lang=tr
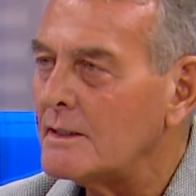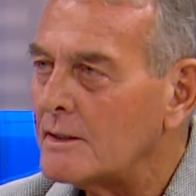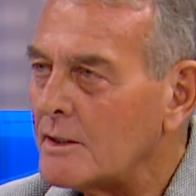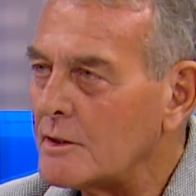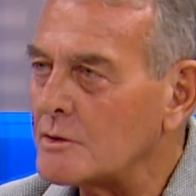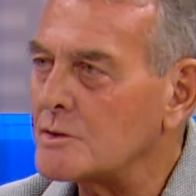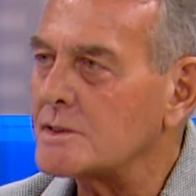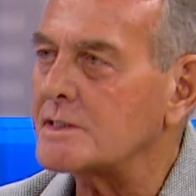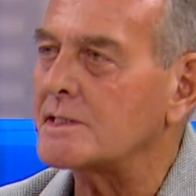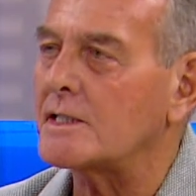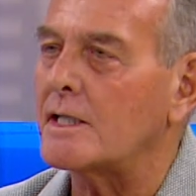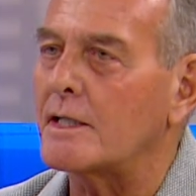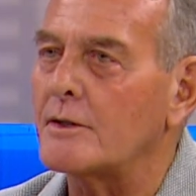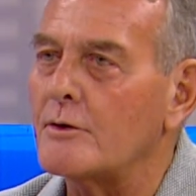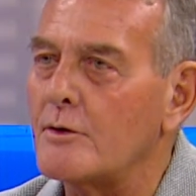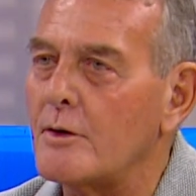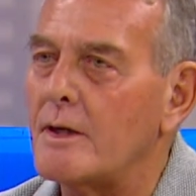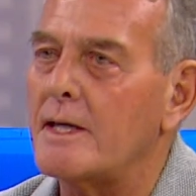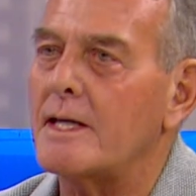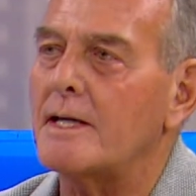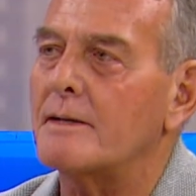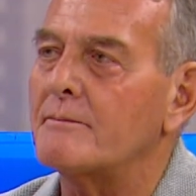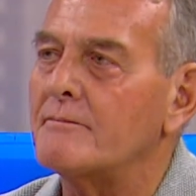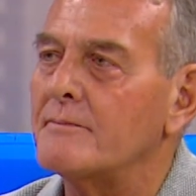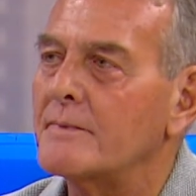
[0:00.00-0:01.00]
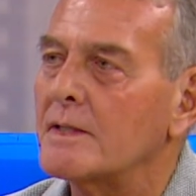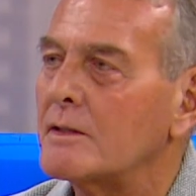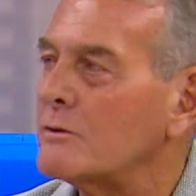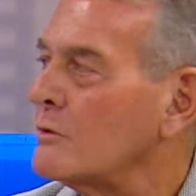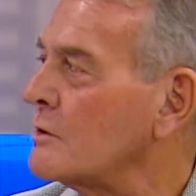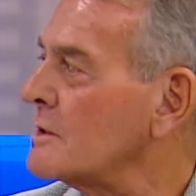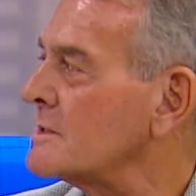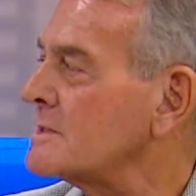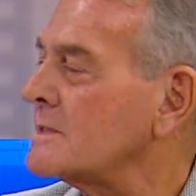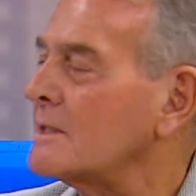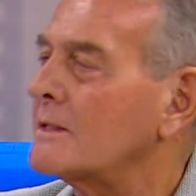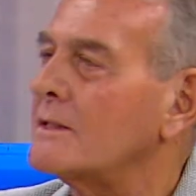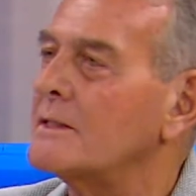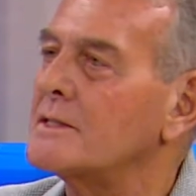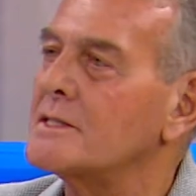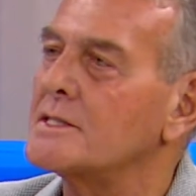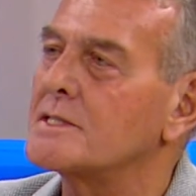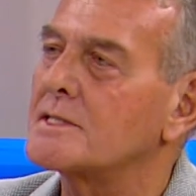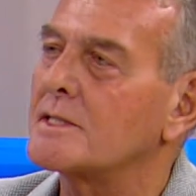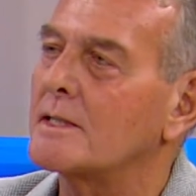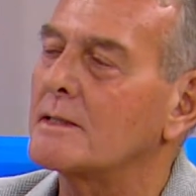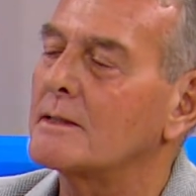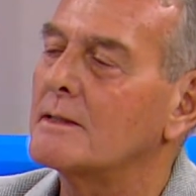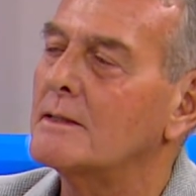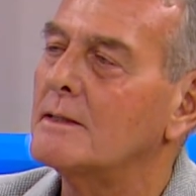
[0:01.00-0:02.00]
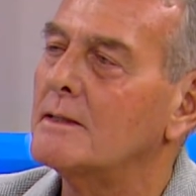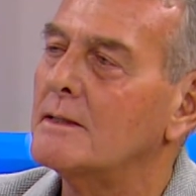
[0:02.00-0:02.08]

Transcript: Orası kanıyor ya orası da kanayacak.